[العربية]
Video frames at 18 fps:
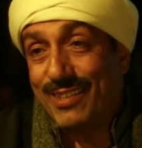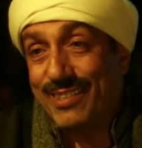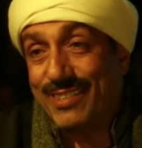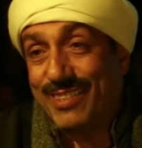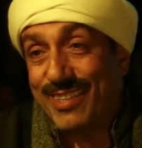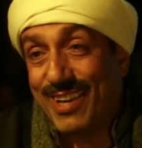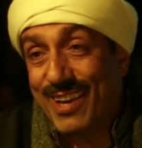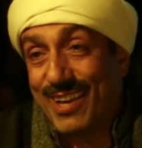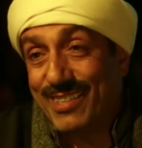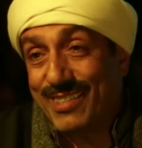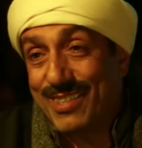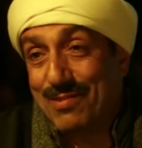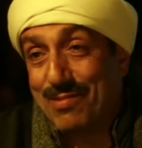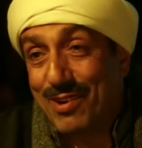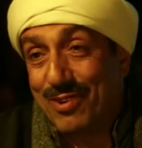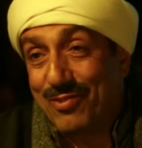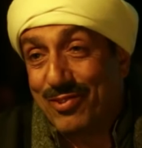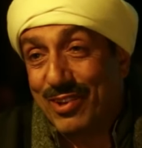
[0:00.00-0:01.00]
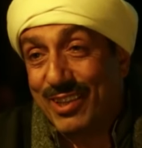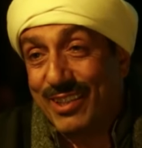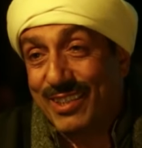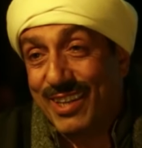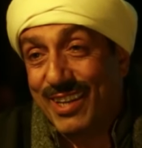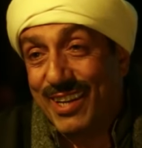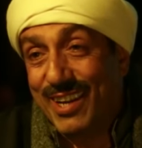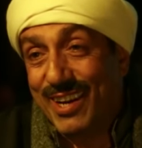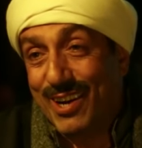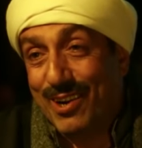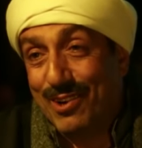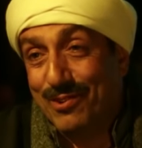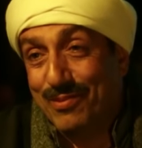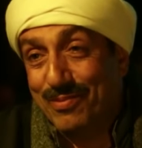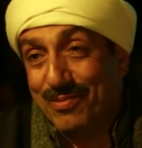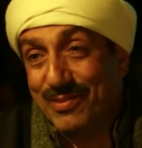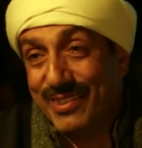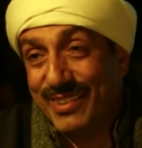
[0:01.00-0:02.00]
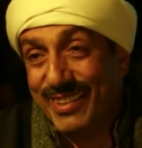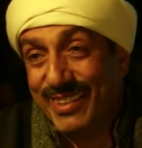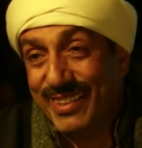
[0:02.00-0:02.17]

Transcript: لسه اعصابك فلتانه يا عم